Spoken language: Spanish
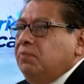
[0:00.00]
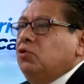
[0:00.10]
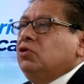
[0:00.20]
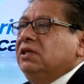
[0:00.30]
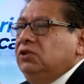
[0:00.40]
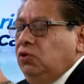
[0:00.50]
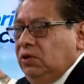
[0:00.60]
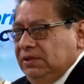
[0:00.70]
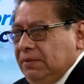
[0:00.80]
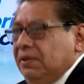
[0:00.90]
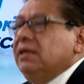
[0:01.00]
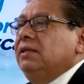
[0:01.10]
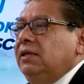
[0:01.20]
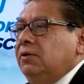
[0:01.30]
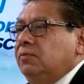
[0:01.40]
hacer aportaciones a
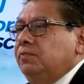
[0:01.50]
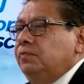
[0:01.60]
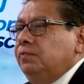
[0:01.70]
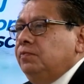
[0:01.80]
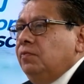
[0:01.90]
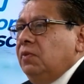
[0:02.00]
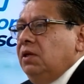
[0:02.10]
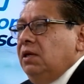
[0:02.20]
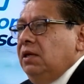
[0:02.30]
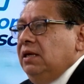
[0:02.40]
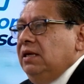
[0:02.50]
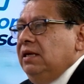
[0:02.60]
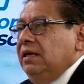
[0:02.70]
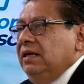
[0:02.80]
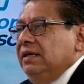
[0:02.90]
mi retiro,
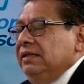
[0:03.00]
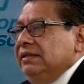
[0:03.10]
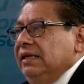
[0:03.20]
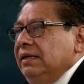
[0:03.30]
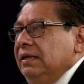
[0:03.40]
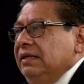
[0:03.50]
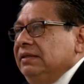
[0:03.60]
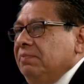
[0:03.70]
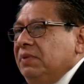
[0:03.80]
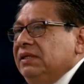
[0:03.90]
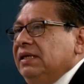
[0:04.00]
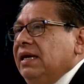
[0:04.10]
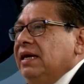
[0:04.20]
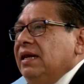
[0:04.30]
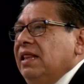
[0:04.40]
y, se,
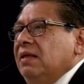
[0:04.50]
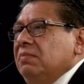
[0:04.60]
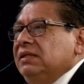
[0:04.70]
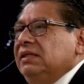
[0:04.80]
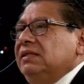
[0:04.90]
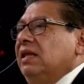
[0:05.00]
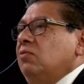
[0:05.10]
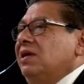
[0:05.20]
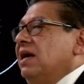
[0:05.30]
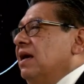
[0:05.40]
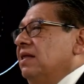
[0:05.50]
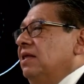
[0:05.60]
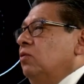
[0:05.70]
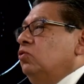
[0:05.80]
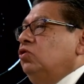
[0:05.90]
piensa que nada más es la
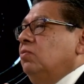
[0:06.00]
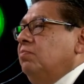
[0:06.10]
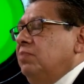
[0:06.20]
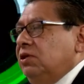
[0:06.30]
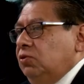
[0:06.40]
única deducción